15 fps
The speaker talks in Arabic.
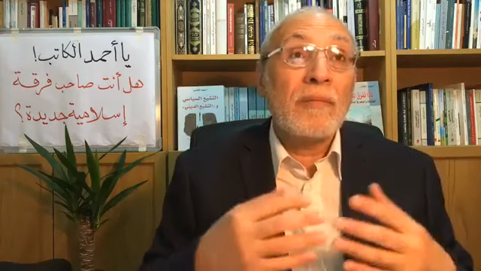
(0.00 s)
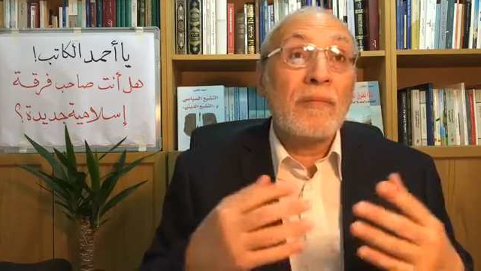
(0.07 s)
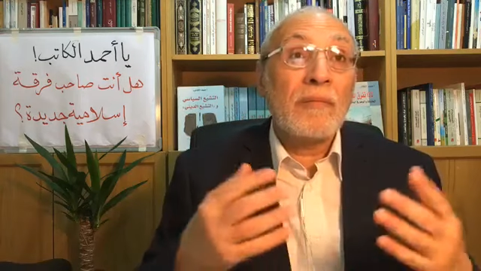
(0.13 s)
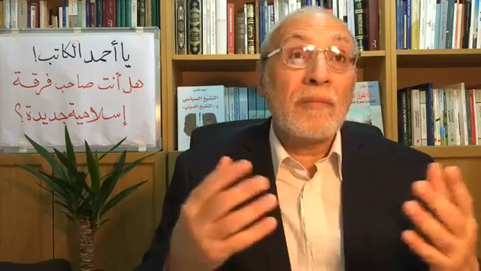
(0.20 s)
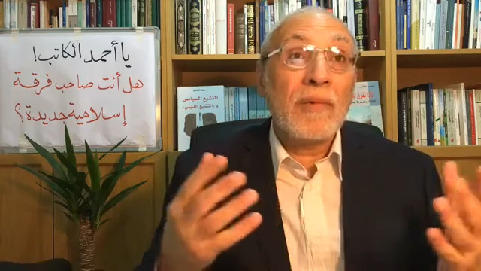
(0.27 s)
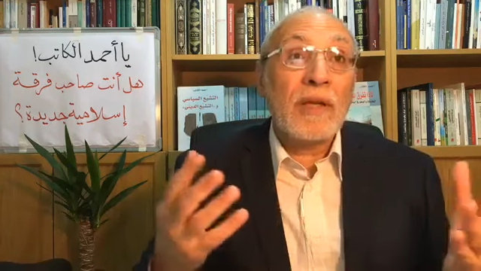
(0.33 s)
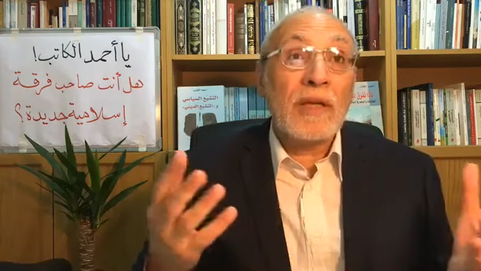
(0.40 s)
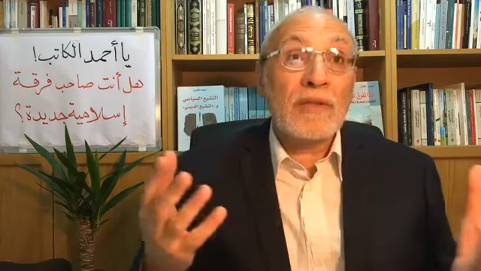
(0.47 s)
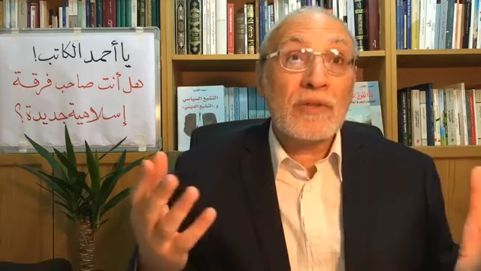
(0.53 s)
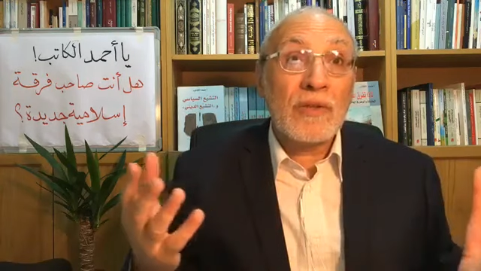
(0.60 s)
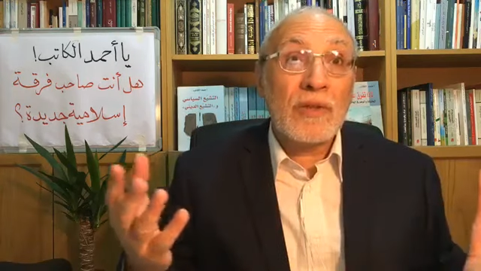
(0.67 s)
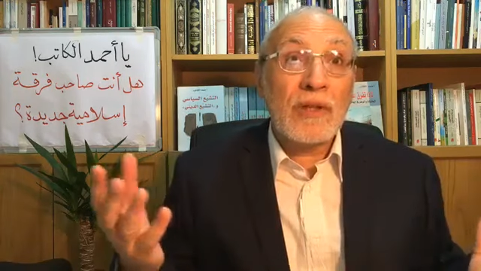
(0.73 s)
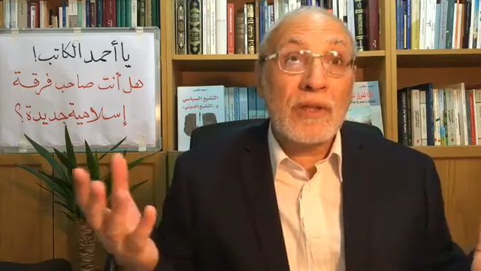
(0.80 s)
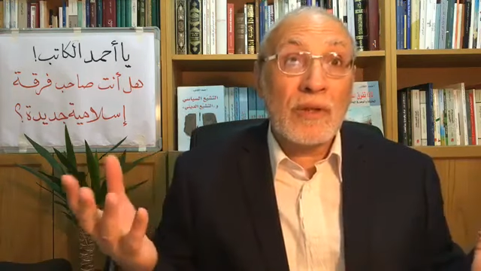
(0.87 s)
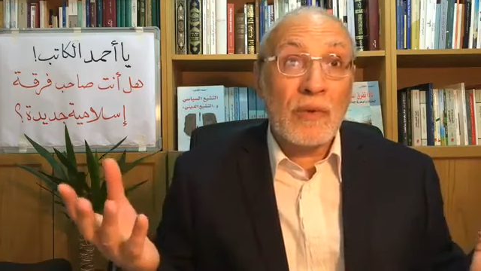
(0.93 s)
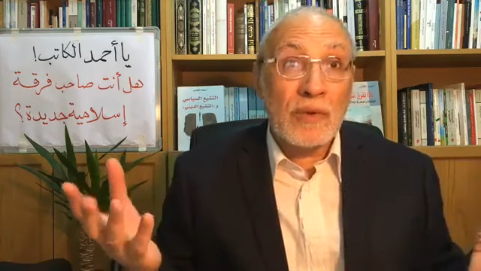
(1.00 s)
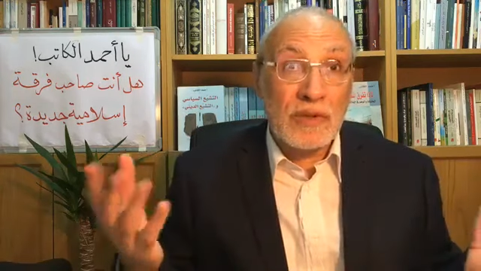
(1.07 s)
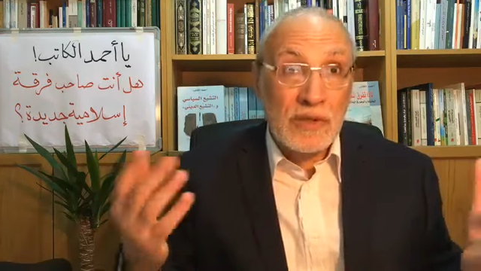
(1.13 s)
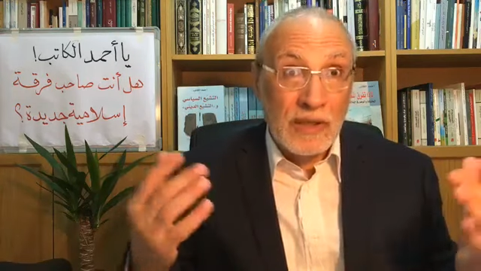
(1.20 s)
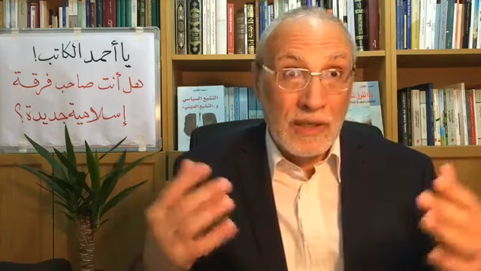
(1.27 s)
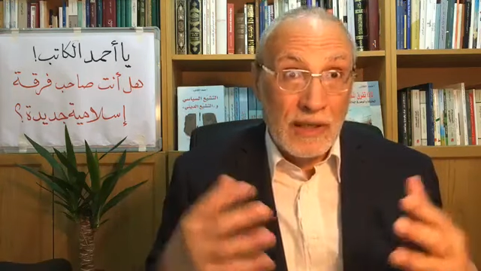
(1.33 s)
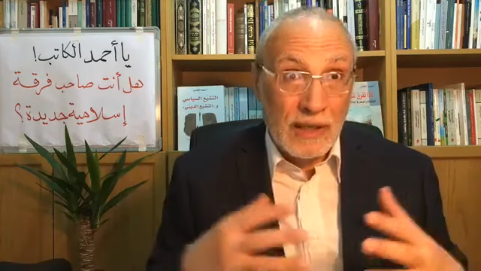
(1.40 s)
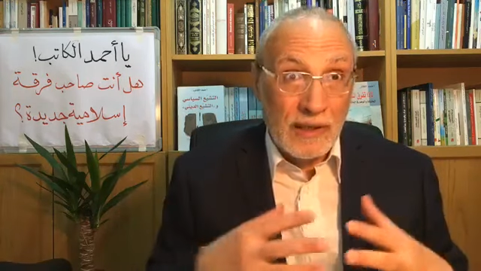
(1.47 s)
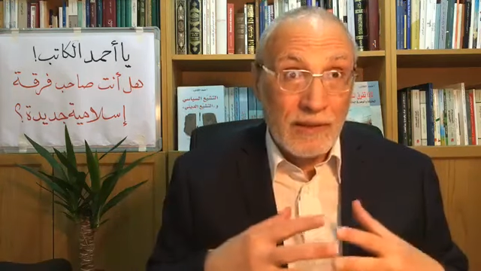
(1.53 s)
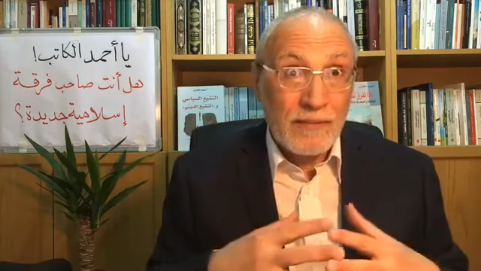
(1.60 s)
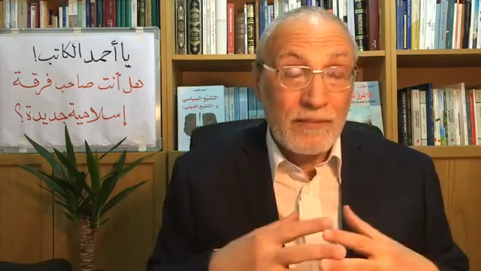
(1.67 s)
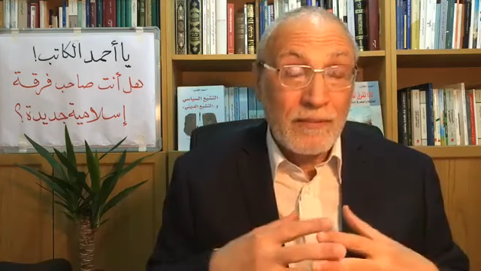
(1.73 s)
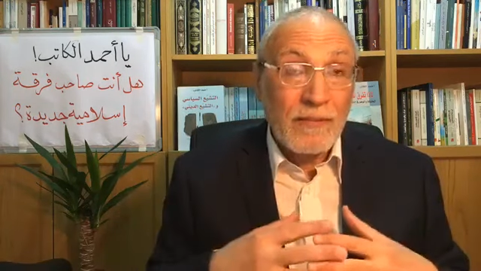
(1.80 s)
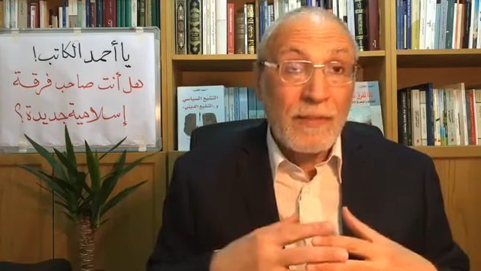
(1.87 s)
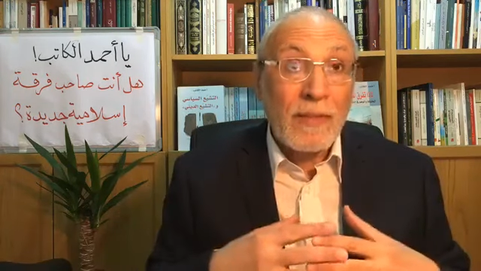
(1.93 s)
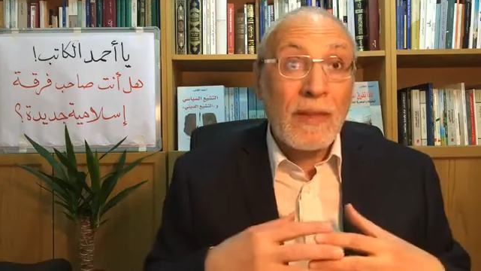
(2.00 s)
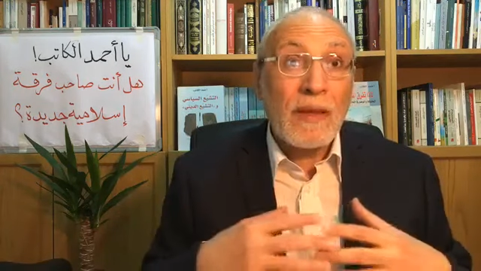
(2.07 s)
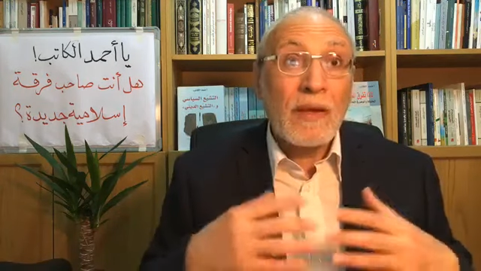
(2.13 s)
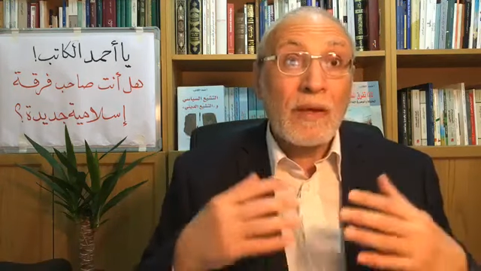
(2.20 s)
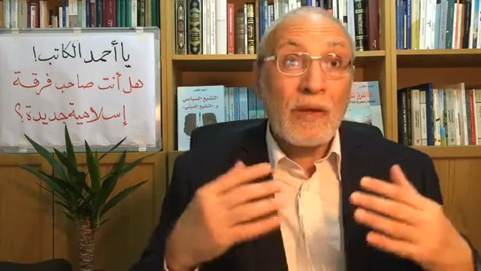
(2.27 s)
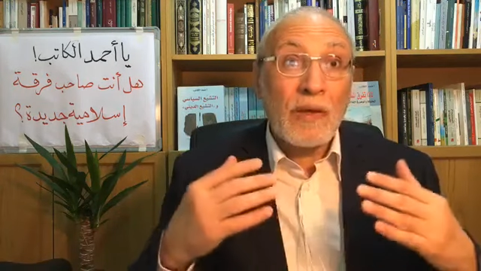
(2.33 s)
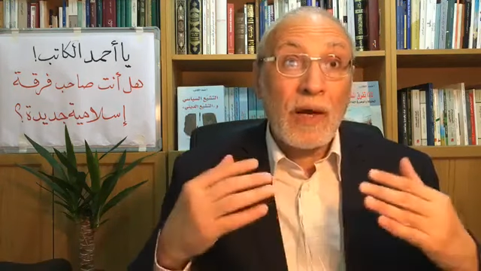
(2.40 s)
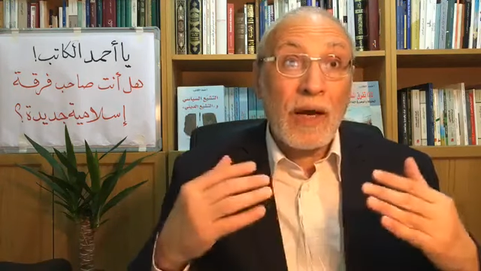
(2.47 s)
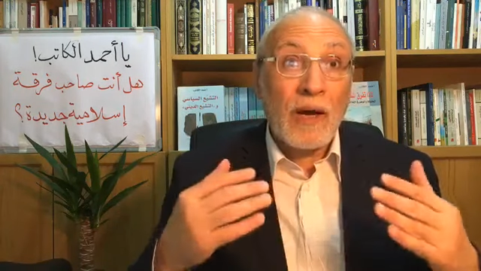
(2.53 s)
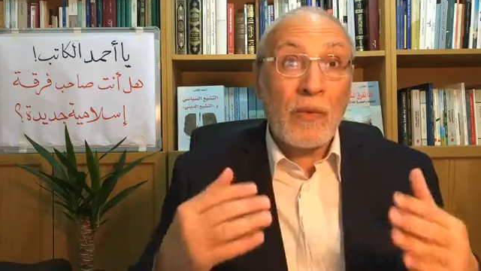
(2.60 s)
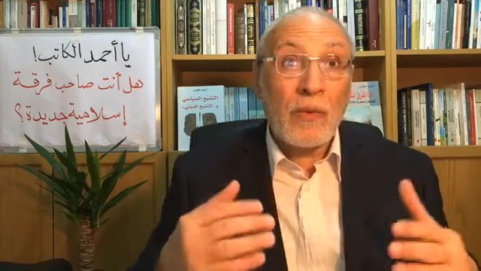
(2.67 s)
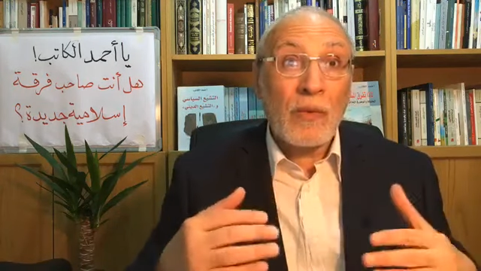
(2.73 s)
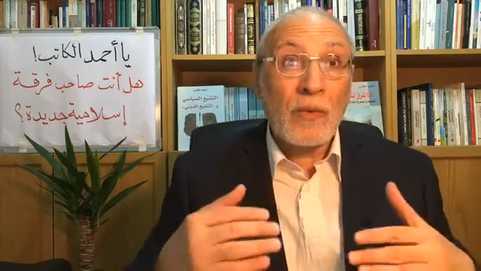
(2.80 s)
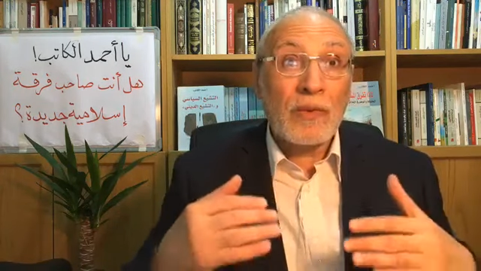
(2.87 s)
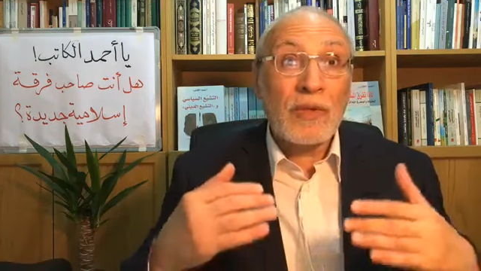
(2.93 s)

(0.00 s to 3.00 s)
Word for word: من السنة والشيعة يحاولون